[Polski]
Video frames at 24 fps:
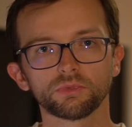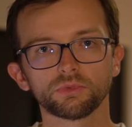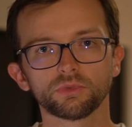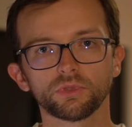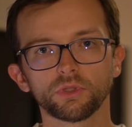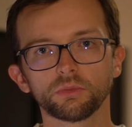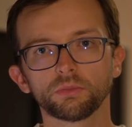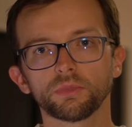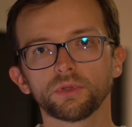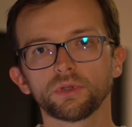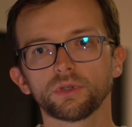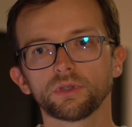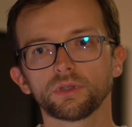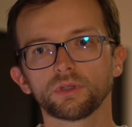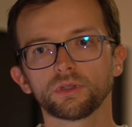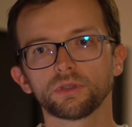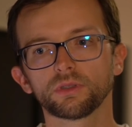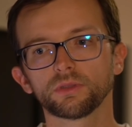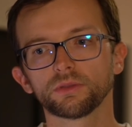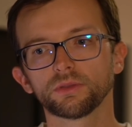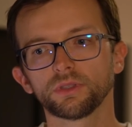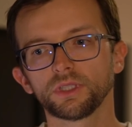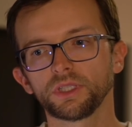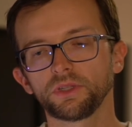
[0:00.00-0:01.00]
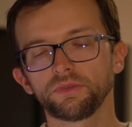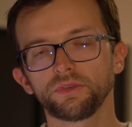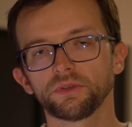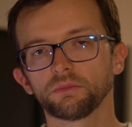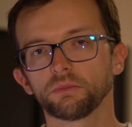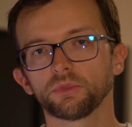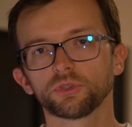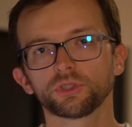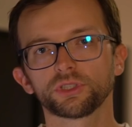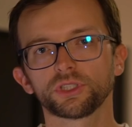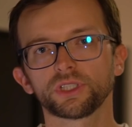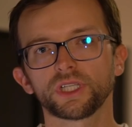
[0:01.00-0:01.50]
No bo, no nie
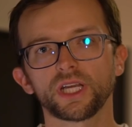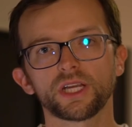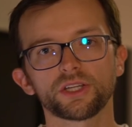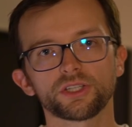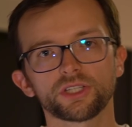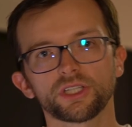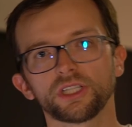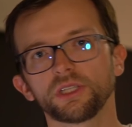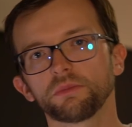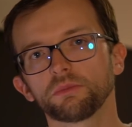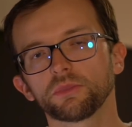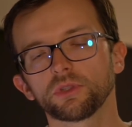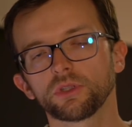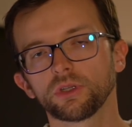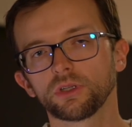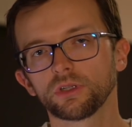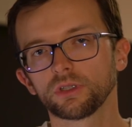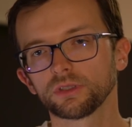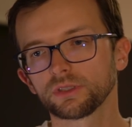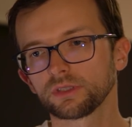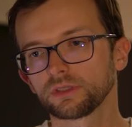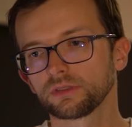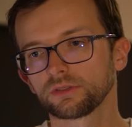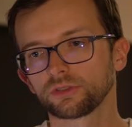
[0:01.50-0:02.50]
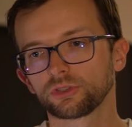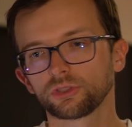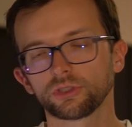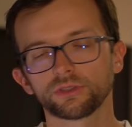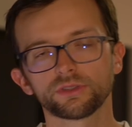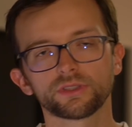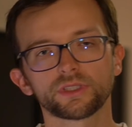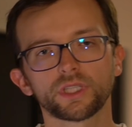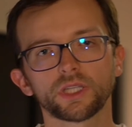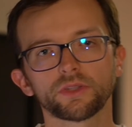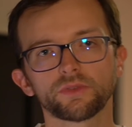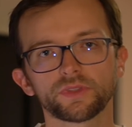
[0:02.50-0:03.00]
wiem, może każe im to
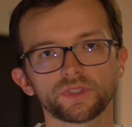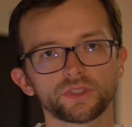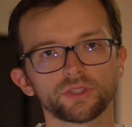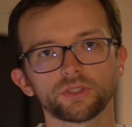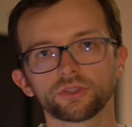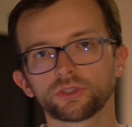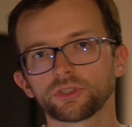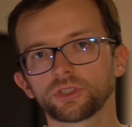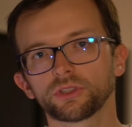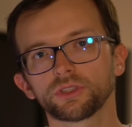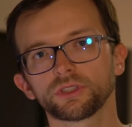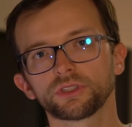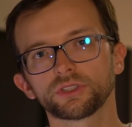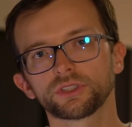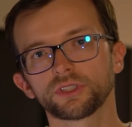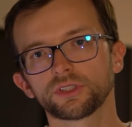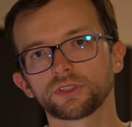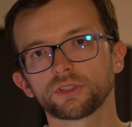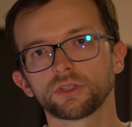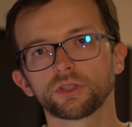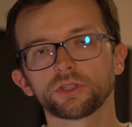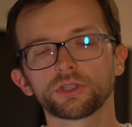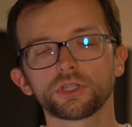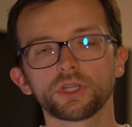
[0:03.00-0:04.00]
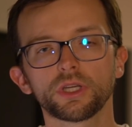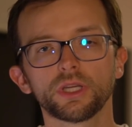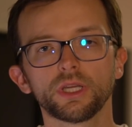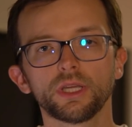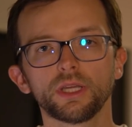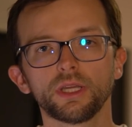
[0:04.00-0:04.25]
rząd Stanów Zjednoczonych czy coś